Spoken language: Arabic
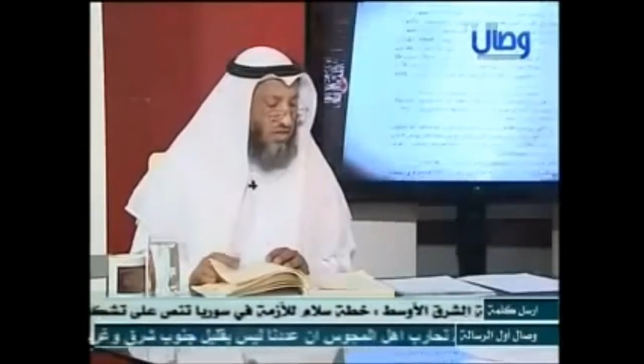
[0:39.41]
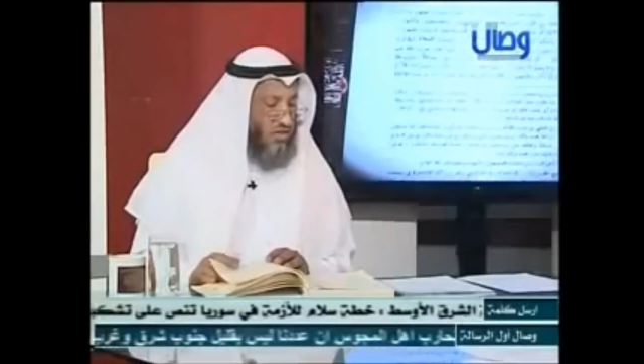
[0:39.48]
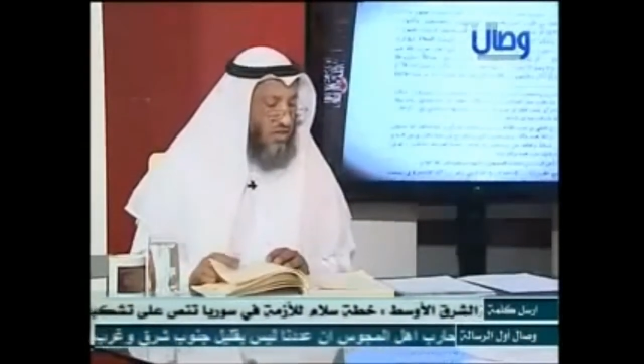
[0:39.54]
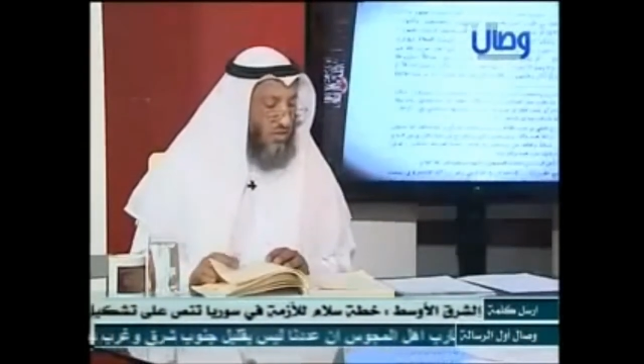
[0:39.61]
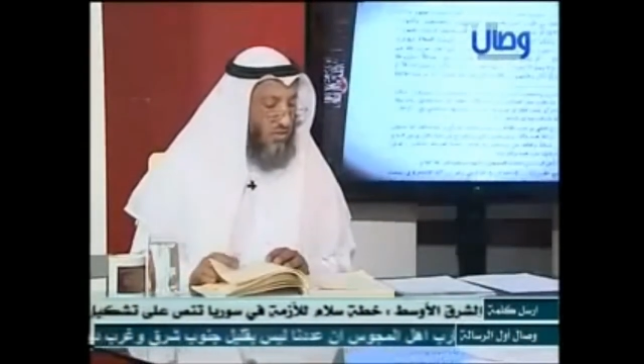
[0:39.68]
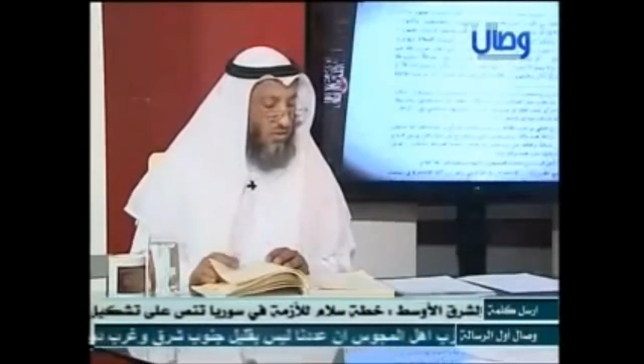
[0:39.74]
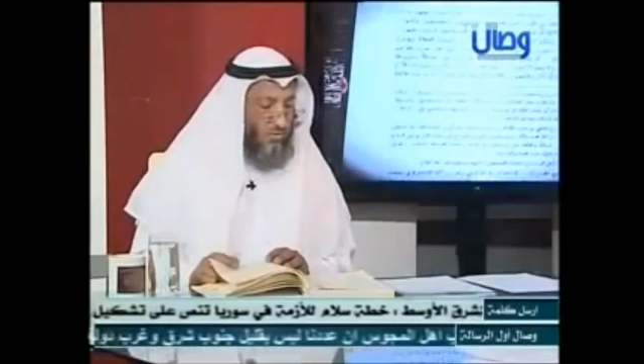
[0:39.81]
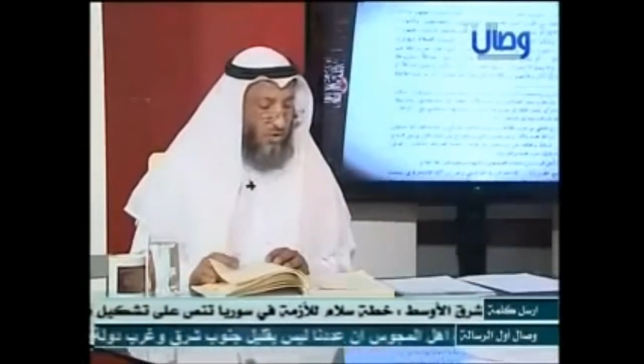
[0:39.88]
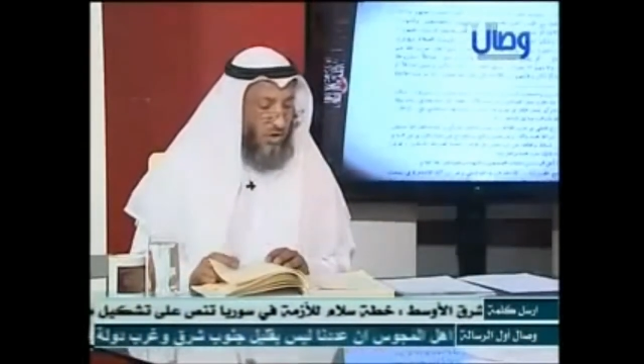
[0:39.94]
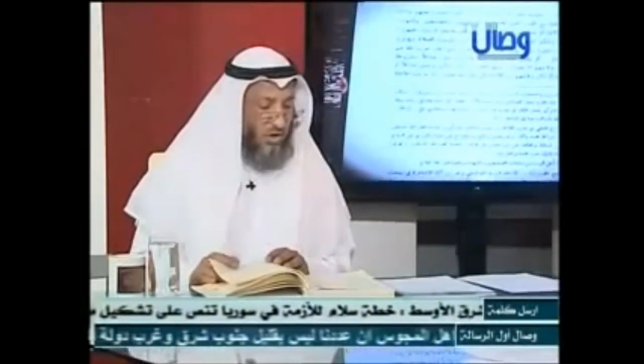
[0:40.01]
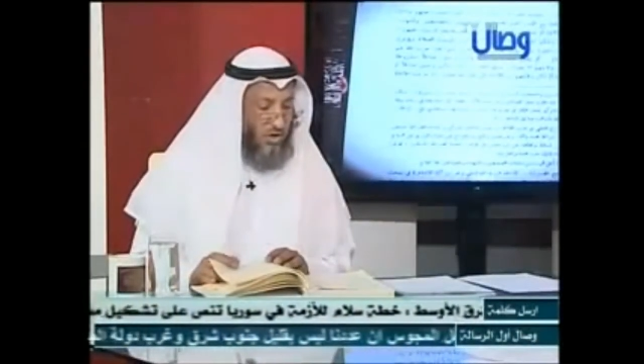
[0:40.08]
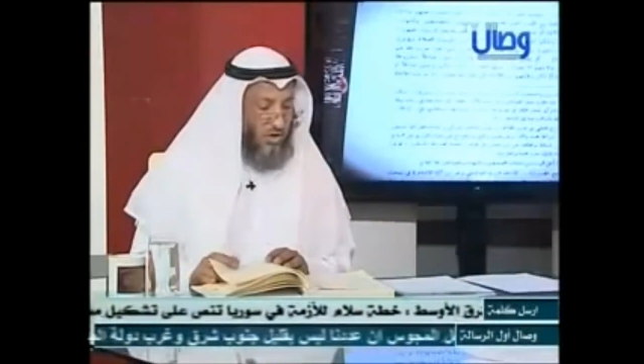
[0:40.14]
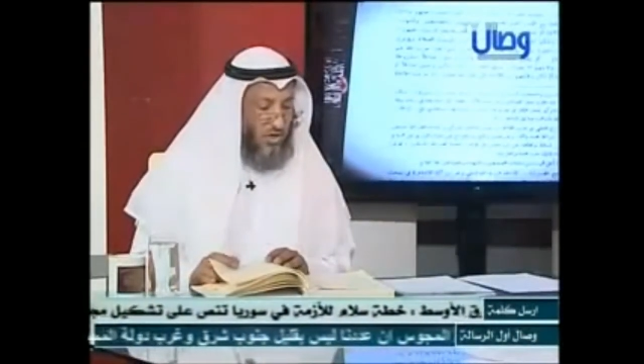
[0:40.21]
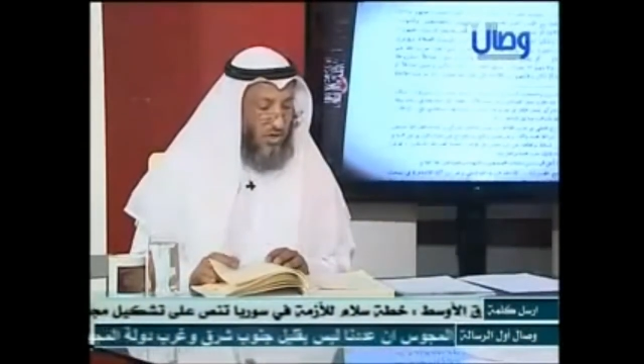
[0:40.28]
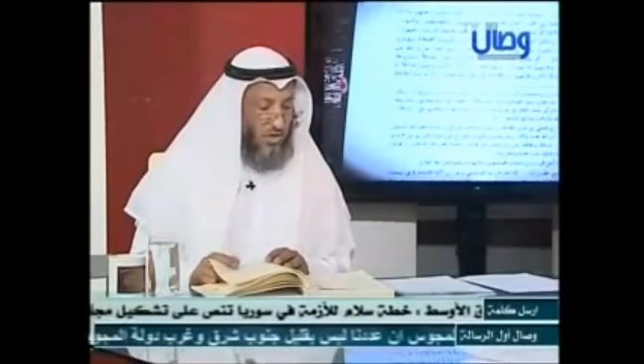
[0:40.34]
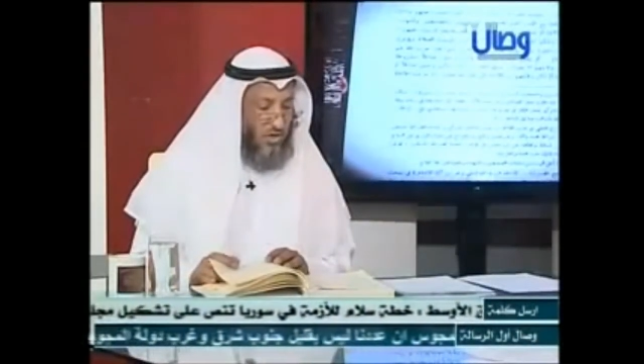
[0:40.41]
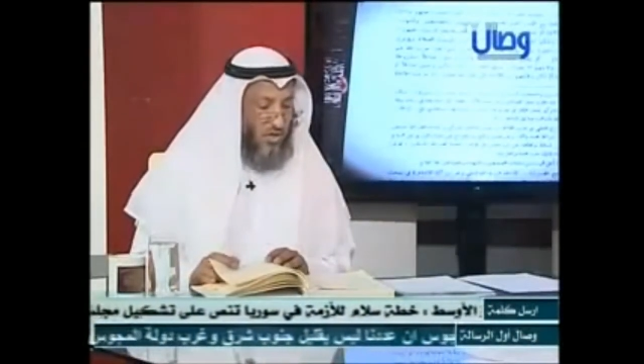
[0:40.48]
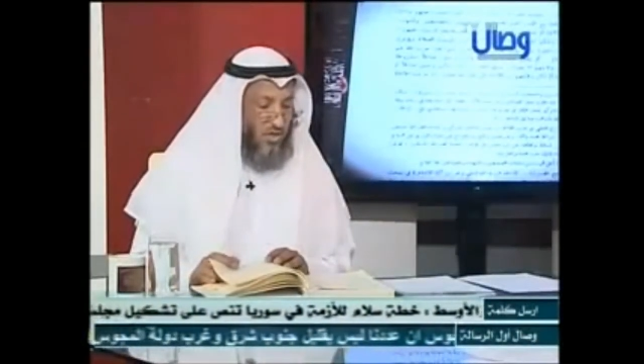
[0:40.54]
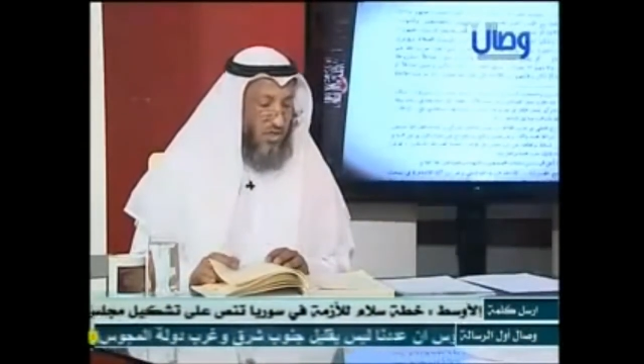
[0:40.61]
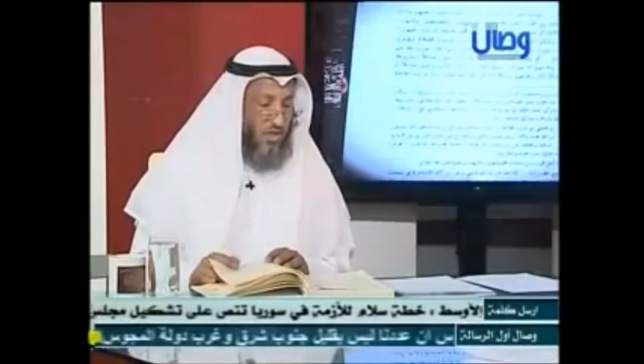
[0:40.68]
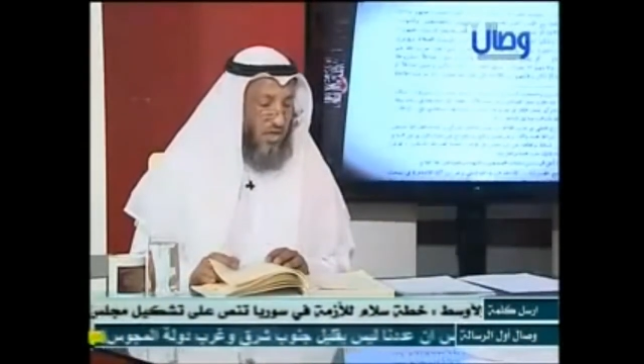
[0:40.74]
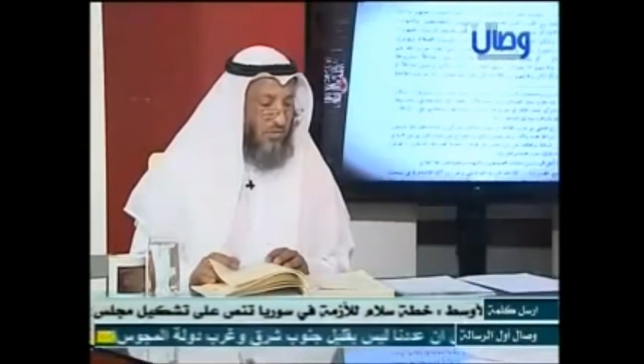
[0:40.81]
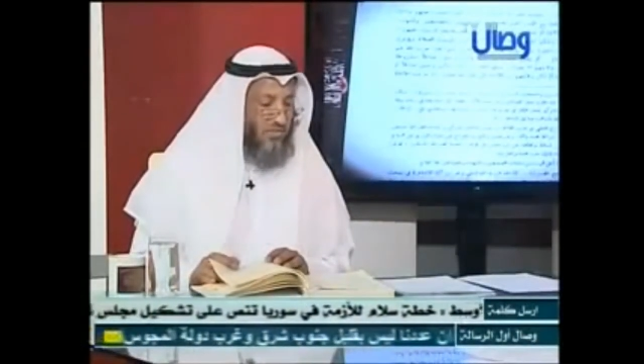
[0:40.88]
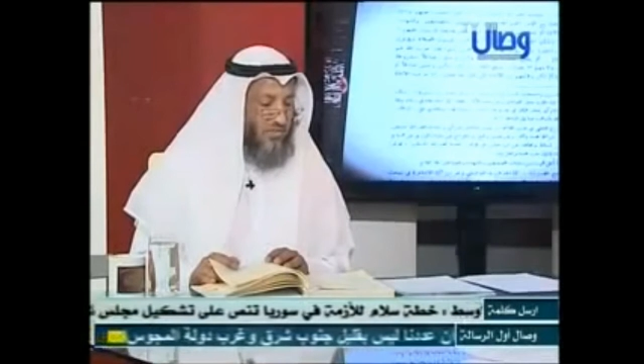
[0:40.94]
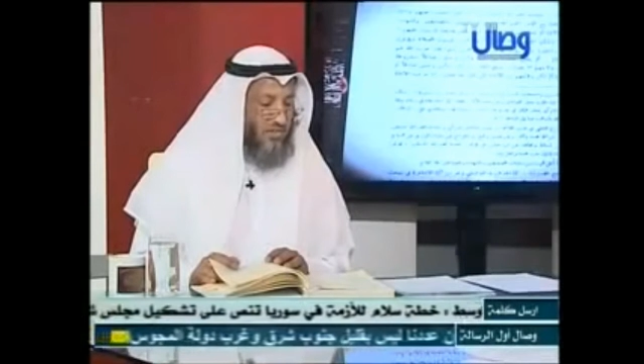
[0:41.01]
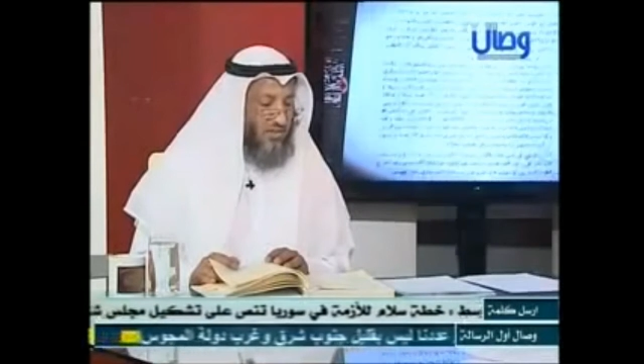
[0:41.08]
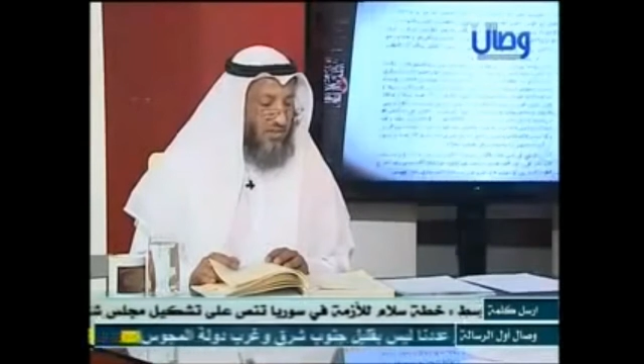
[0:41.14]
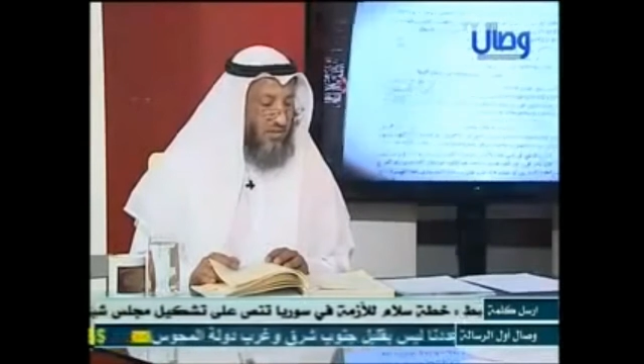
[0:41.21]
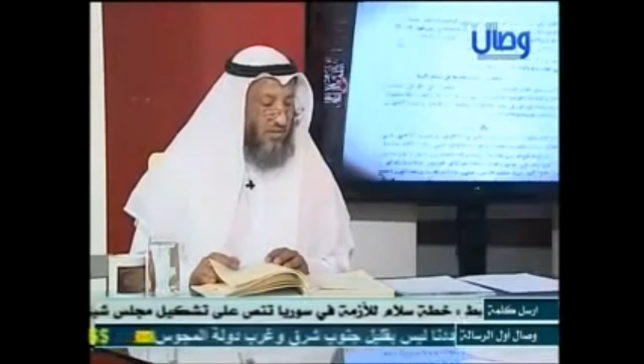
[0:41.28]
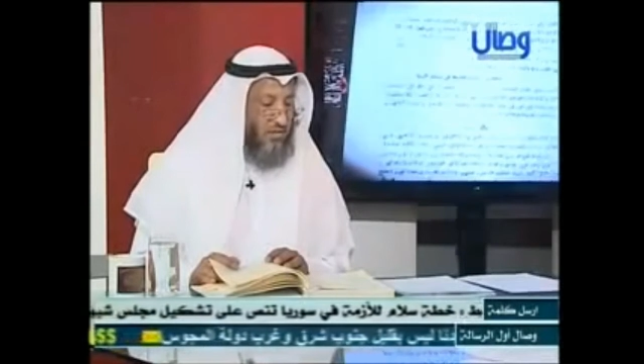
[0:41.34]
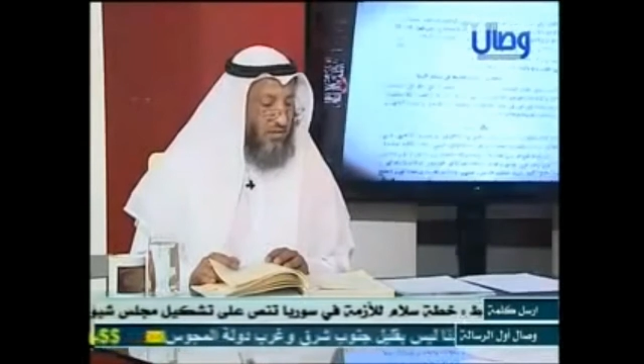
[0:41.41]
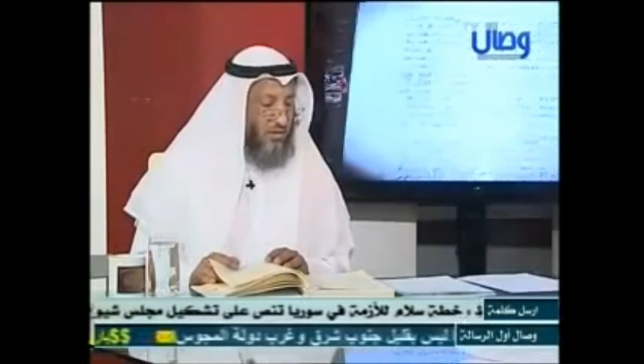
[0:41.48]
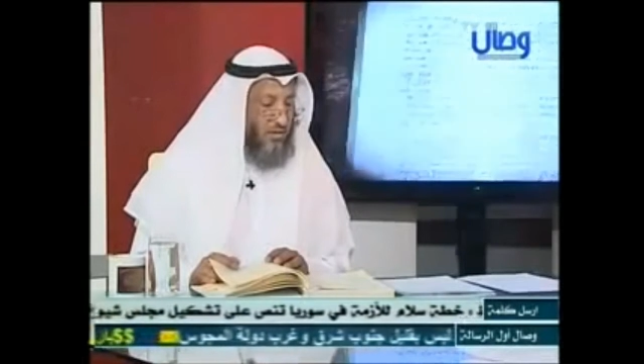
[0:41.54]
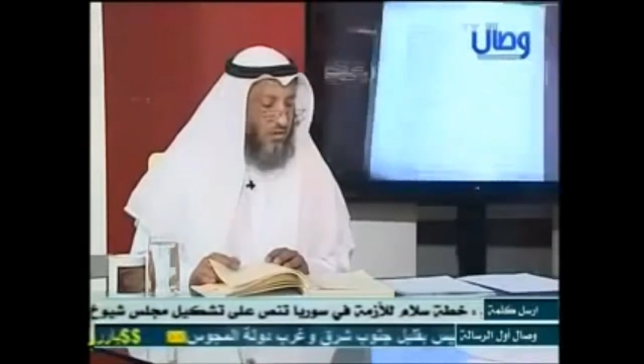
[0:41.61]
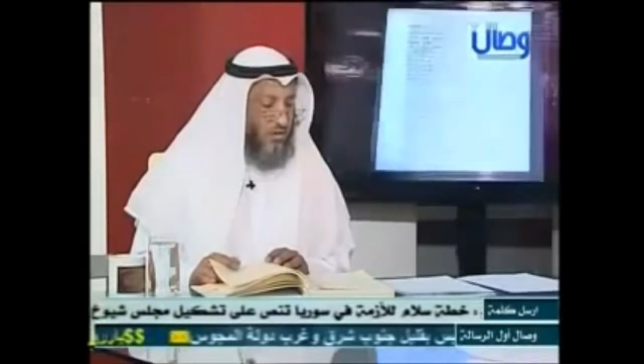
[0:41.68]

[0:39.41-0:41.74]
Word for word: على شرط شيخين ولم يخرجها الذهبي سكت